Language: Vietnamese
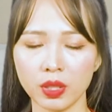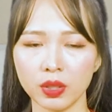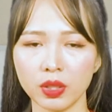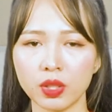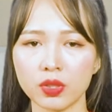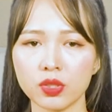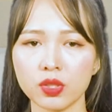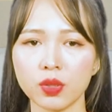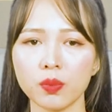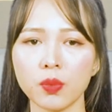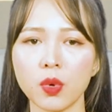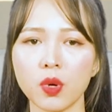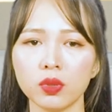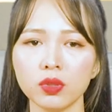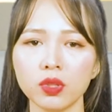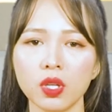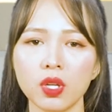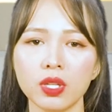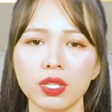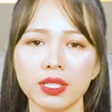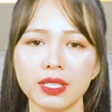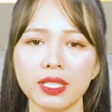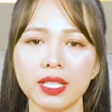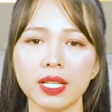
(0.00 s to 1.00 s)
Điều số bốn,
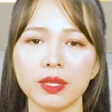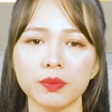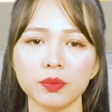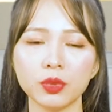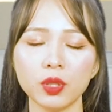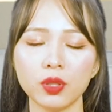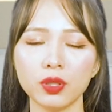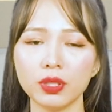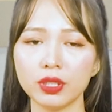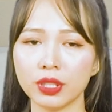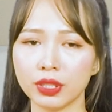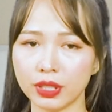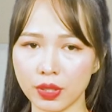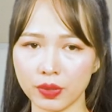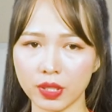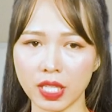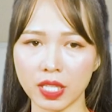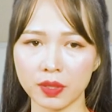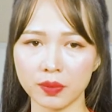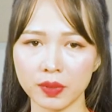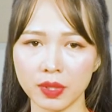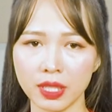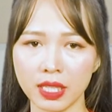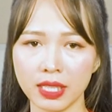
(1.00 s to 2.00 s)
giảm khối lượng giao
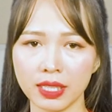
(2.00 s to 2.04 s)
dịch.